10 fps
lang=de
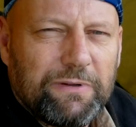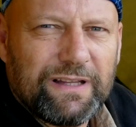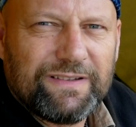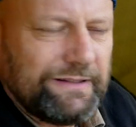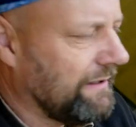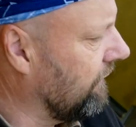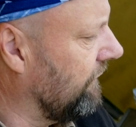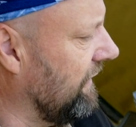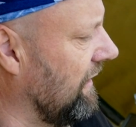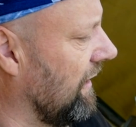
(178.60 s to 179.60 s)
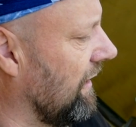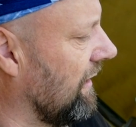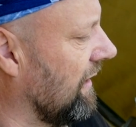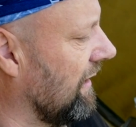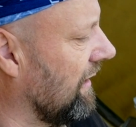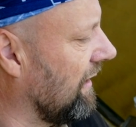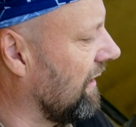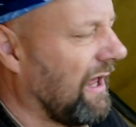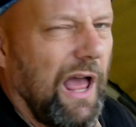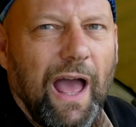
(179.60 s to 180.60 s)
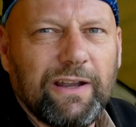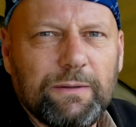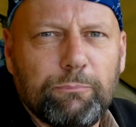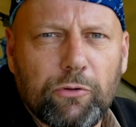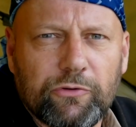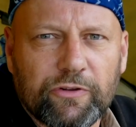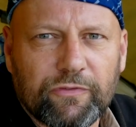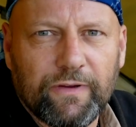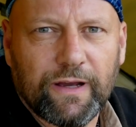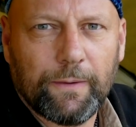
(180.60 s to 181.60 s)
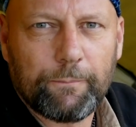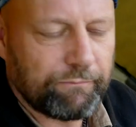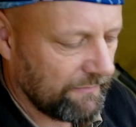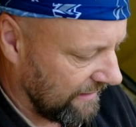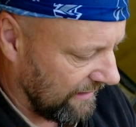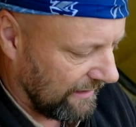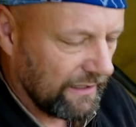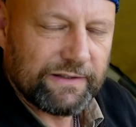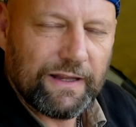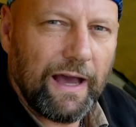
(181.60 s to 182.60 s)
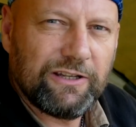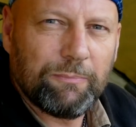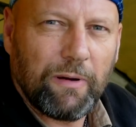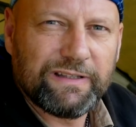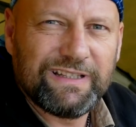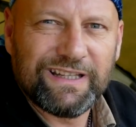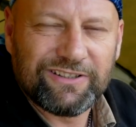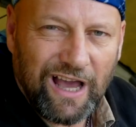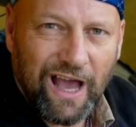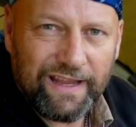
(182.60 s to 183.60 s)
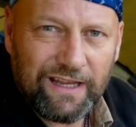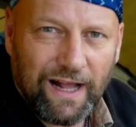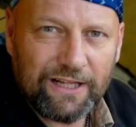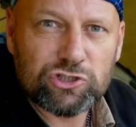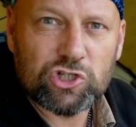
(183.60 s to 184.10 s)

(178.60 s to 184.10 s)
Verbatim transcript: jetzt irgendwie an die Bundeswehr. Da hatte ich meinen G3 als